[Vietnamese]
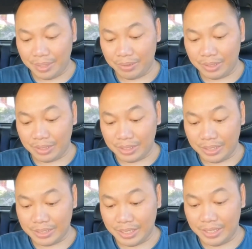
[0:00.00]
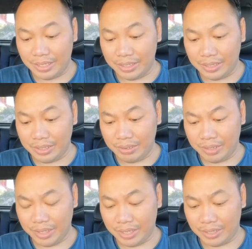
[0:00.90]
Mạnh Quỳnh có thể xây dựng cho Dương
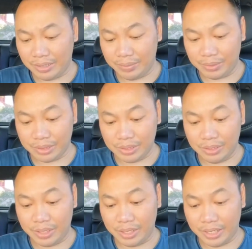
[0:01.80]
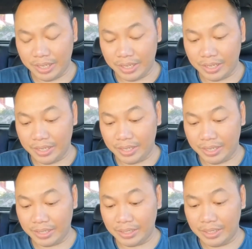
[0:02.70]
Huệ Hà Nội một show diễn khác hay
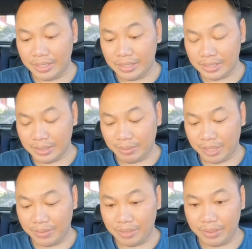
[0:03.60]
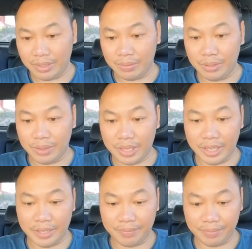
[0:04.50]
hát song ca với Dương Huệ cũng ok